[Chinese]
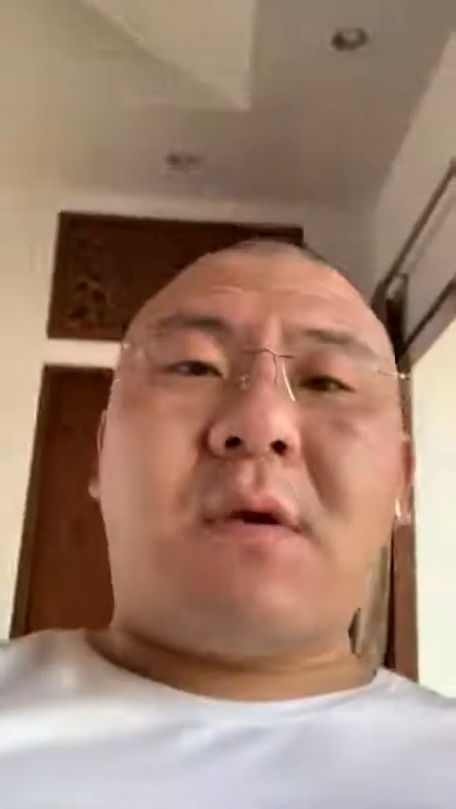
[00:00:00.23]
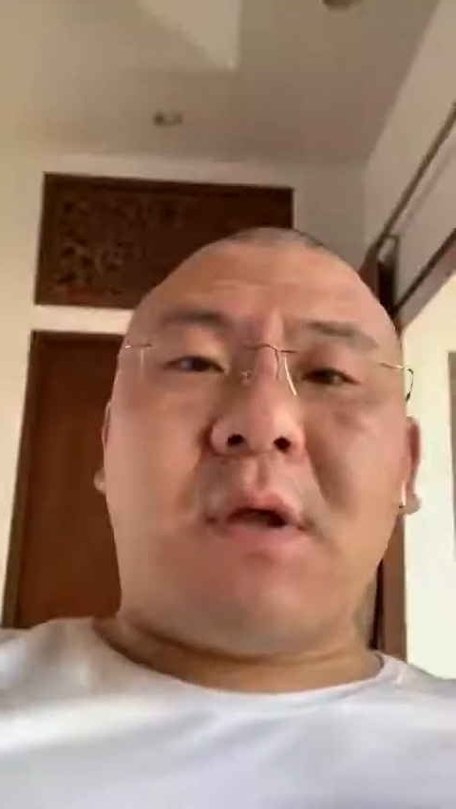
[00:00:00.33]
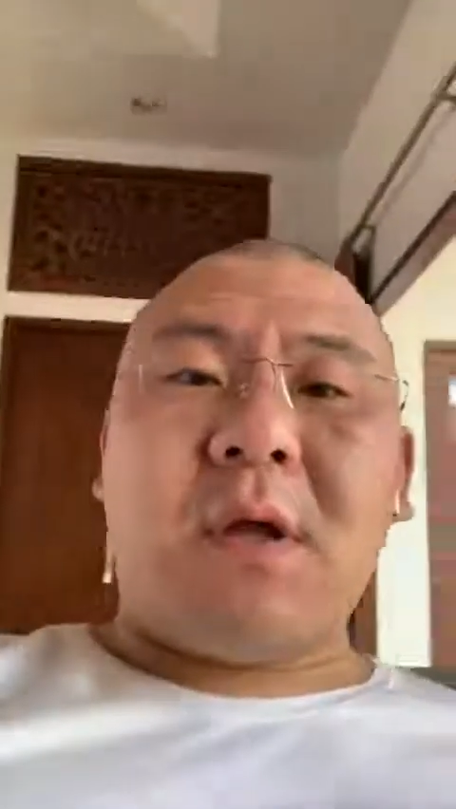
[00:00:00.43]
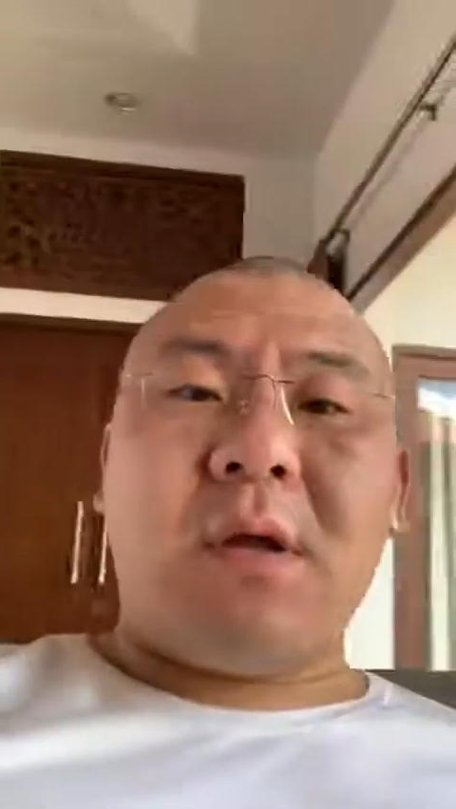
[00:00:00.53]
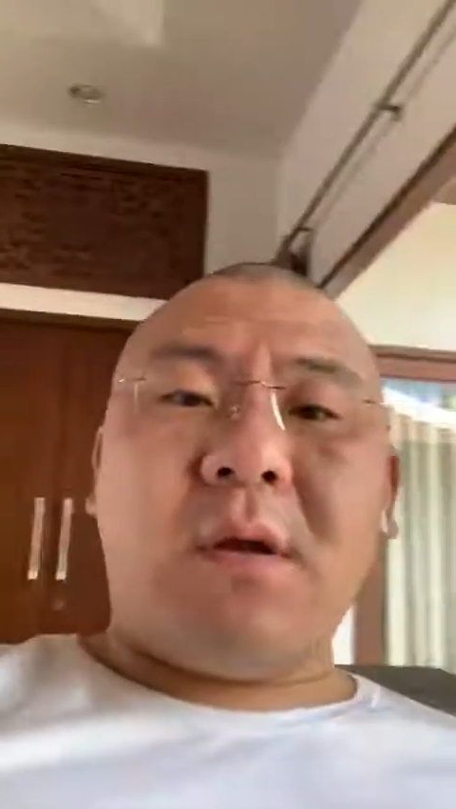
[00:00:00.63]

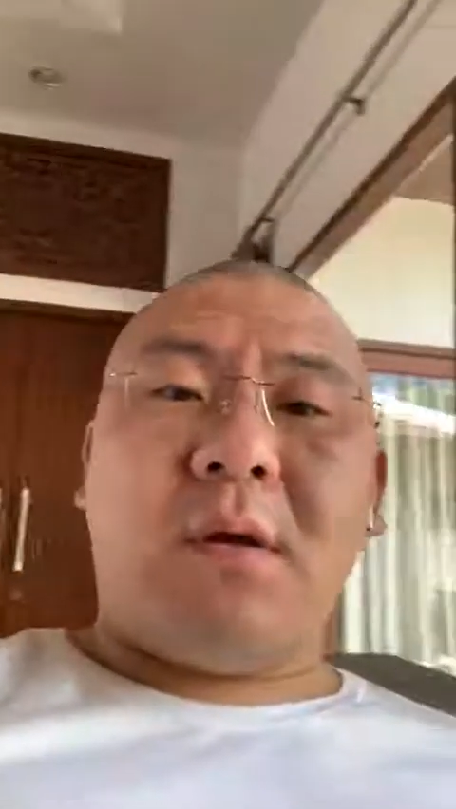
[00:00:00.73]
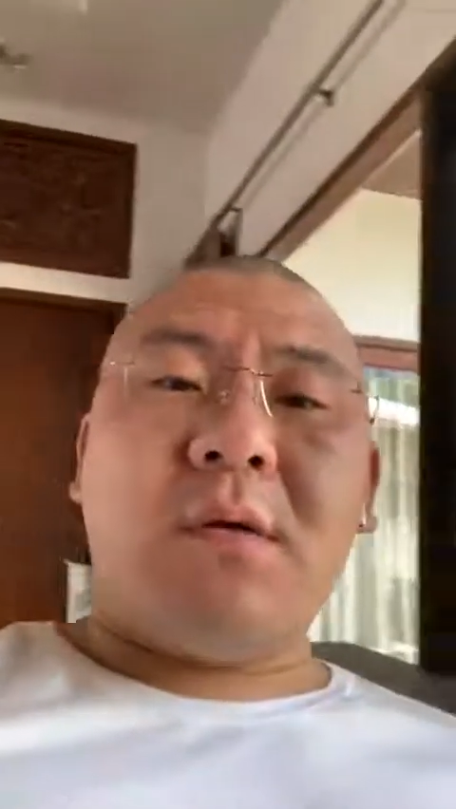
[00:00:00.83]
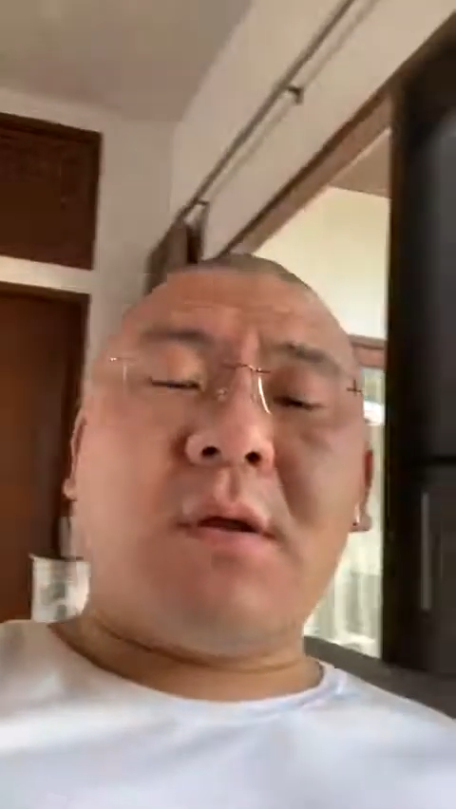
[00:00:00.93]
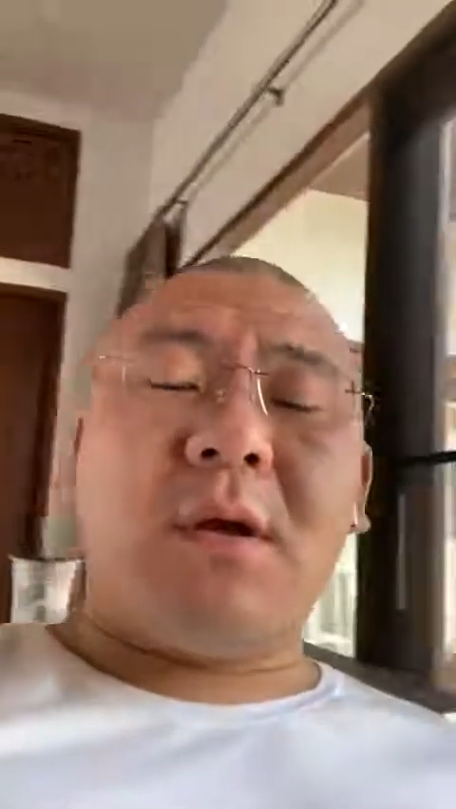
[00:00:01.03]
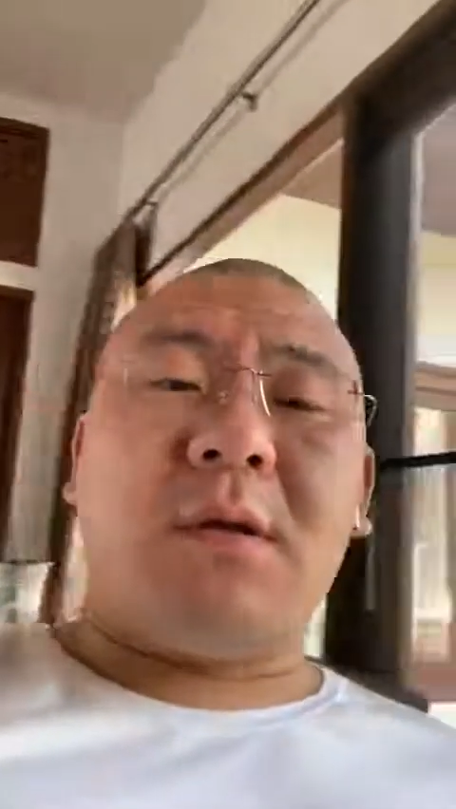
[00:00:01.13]
给大家聊
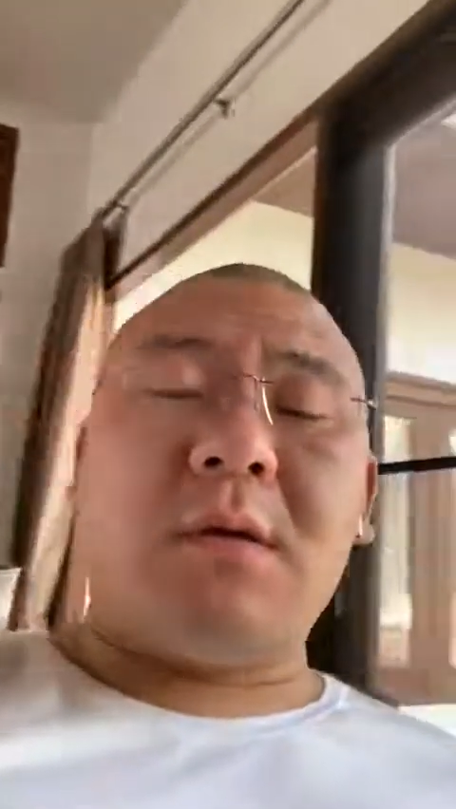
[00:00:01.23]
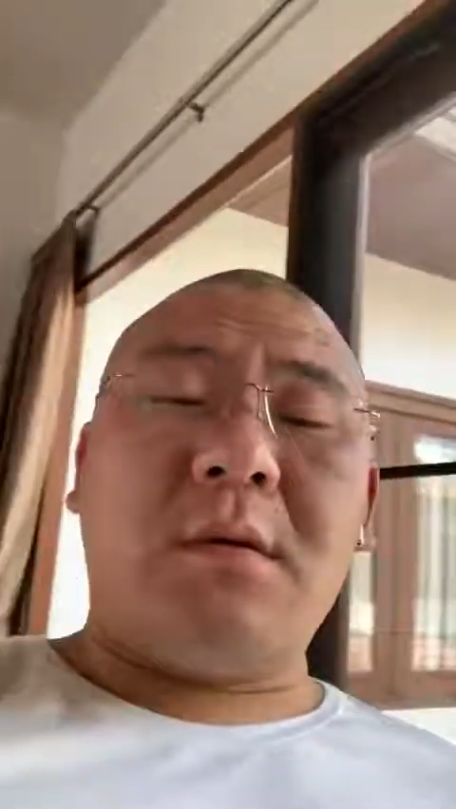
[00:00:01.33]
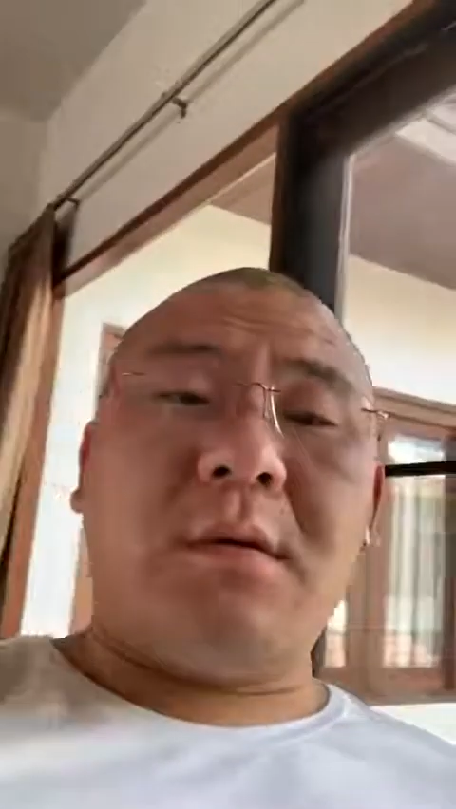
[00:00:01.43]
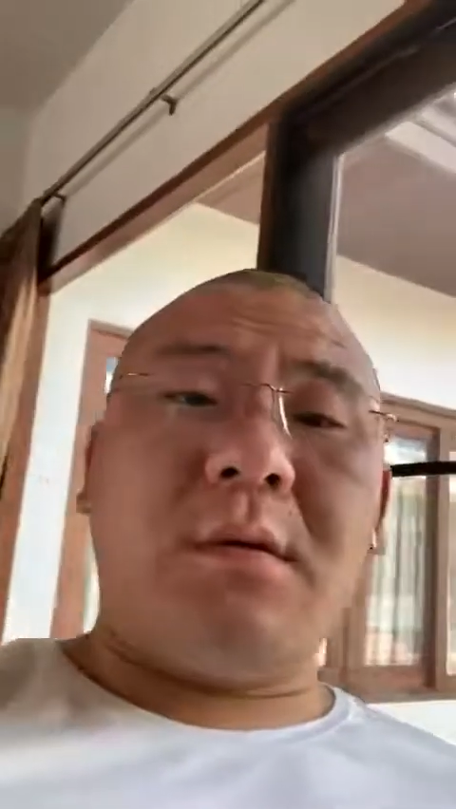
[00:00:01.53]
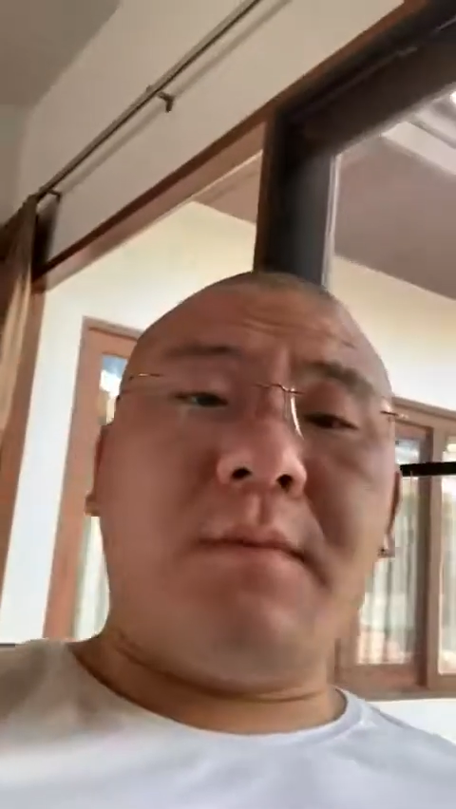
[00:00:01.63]
一下这
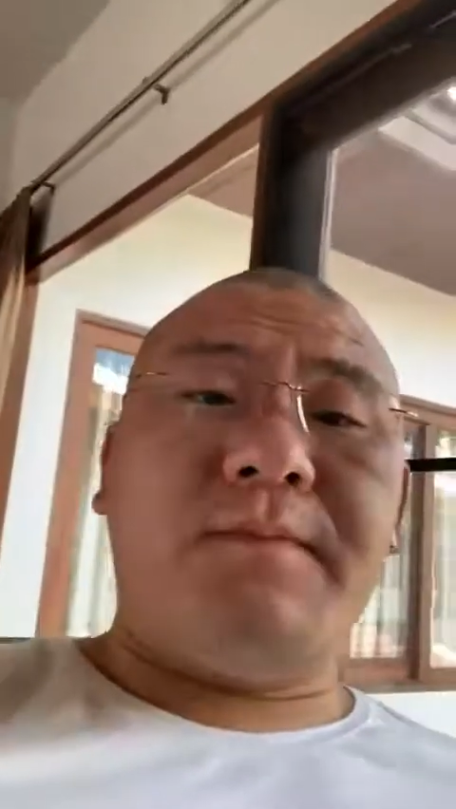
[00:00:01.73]
个，